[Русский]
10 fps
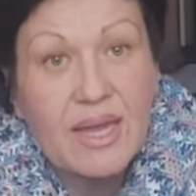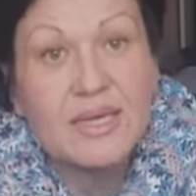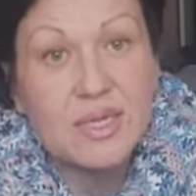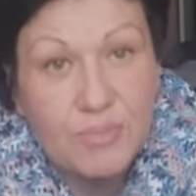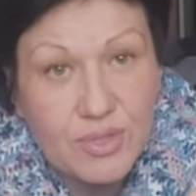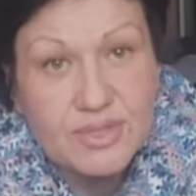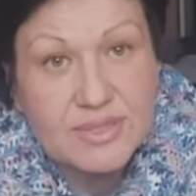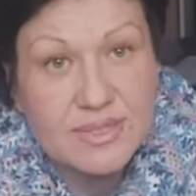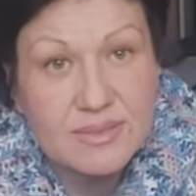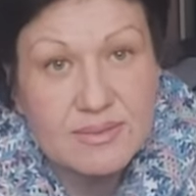Она
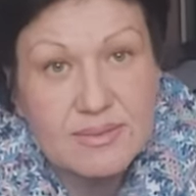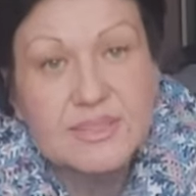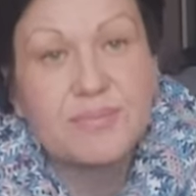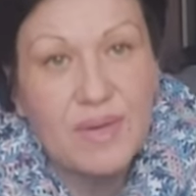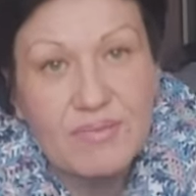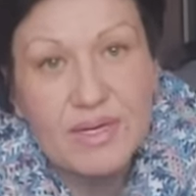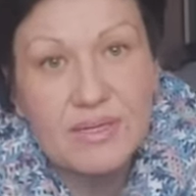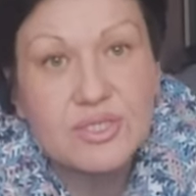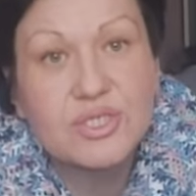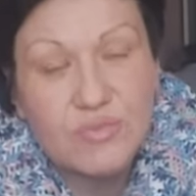борется за
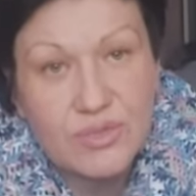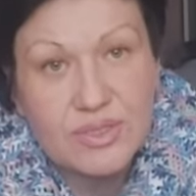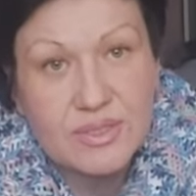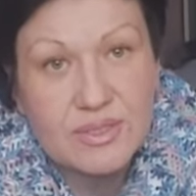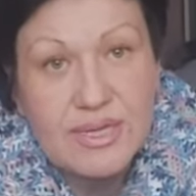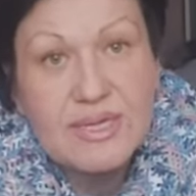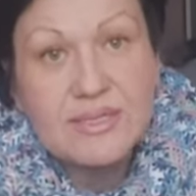права животных.